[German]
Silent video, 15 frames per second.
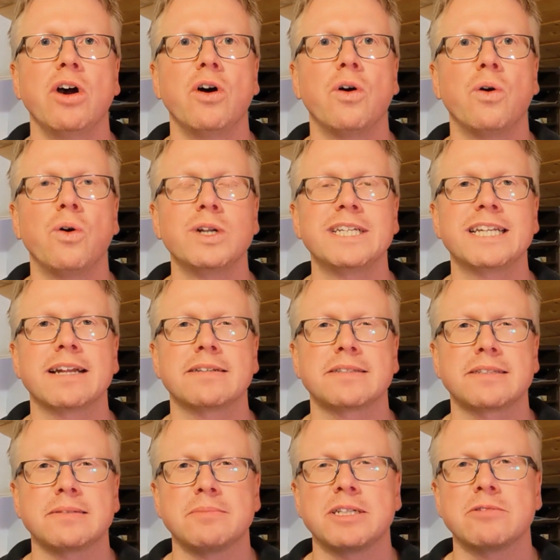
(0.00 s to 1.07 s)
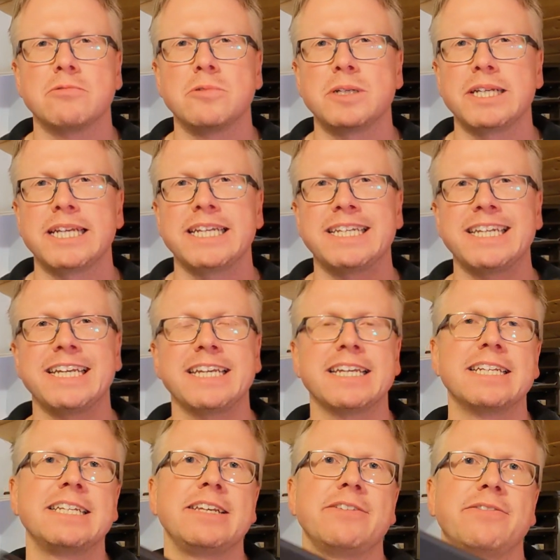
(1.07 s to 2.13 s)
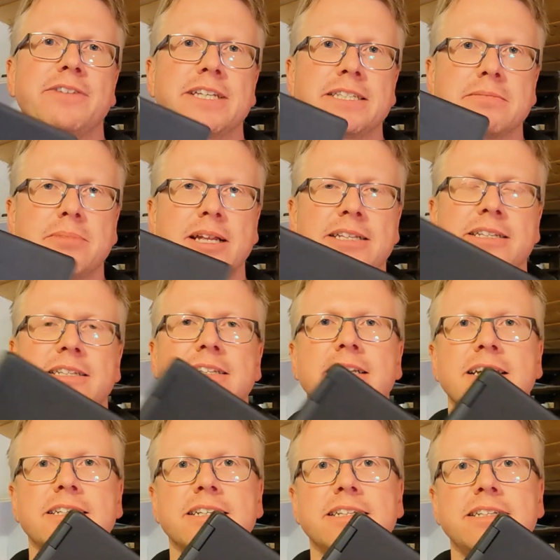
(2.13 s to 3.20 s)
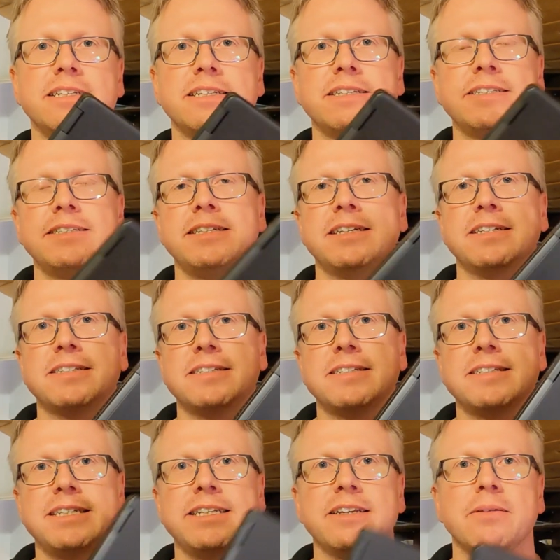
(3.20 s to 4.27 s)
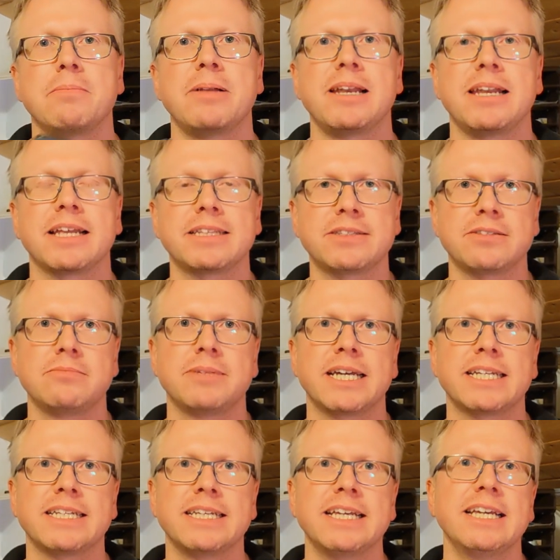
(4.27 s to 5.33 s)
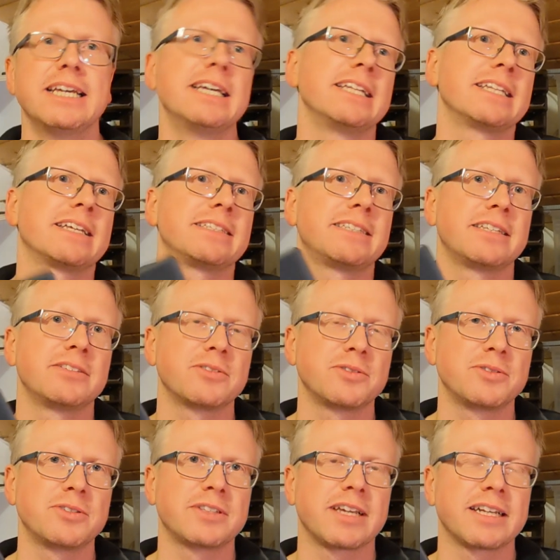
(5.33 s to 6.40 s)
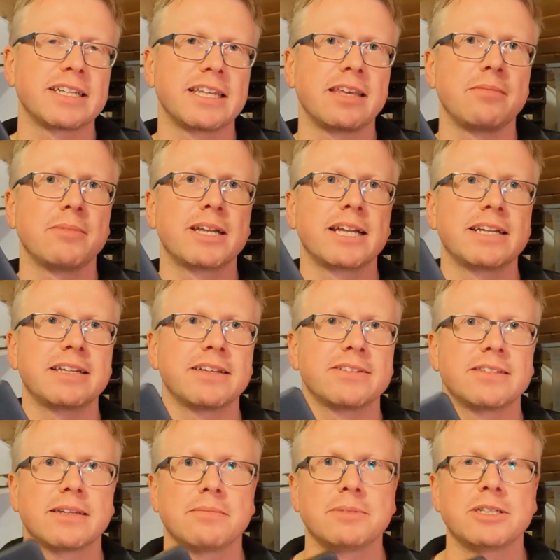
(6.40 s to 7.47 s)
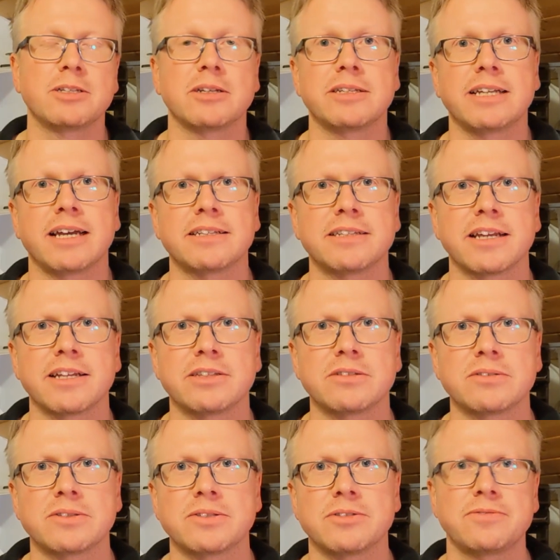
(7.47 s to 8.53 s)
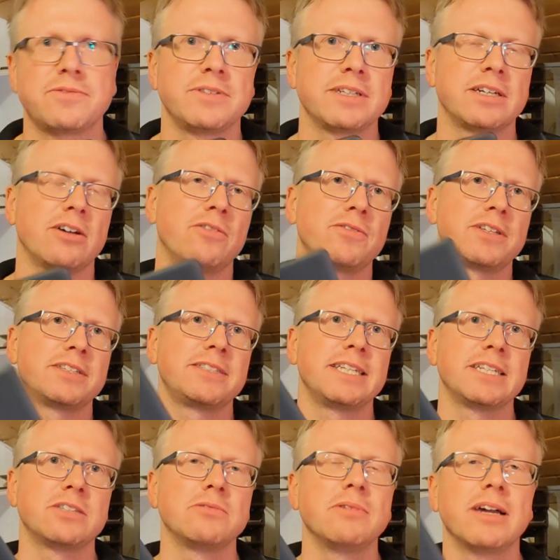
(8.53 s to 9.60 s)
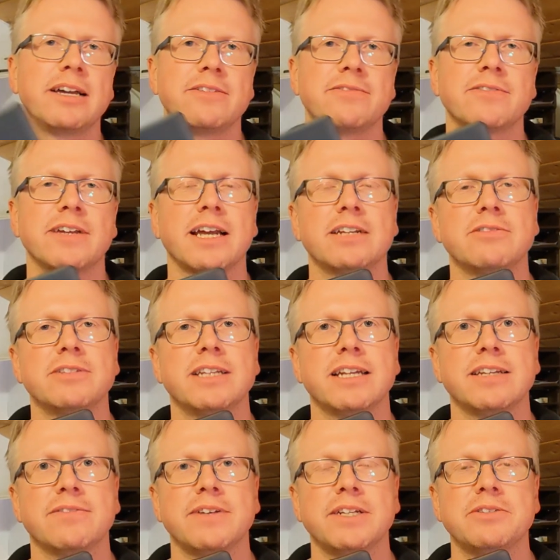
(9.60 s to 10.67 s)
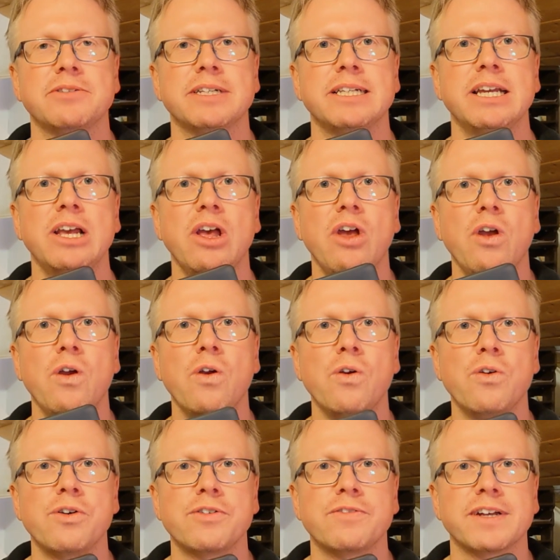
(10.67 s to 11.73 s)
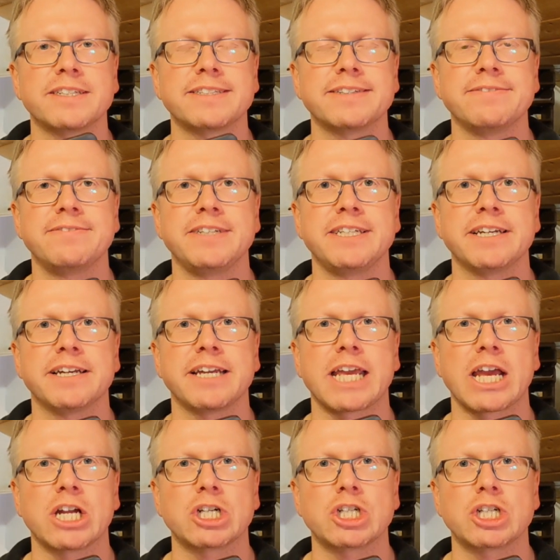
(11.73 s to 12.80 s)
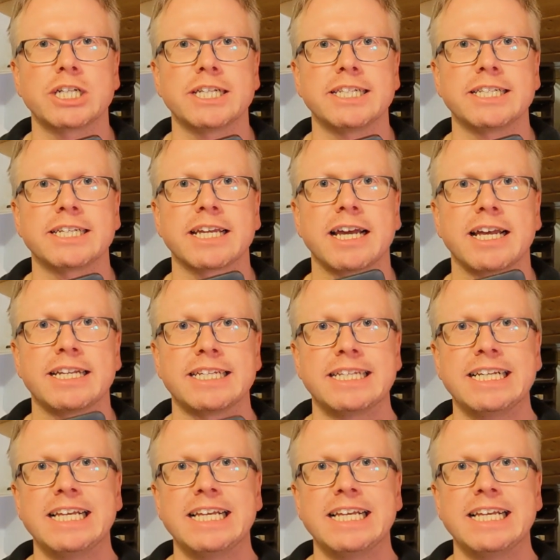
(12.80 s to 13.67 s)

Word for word: Und das ist immer eine gute Idee, die Festplatte, die da drinnen ist, die SSD platt zu machen, dass dann sozusagen nicht jemand anders da mit Datenrettungssoftware auf das Ding zugreifen kann und dann eventuell irgendwas wiederherstellen kann.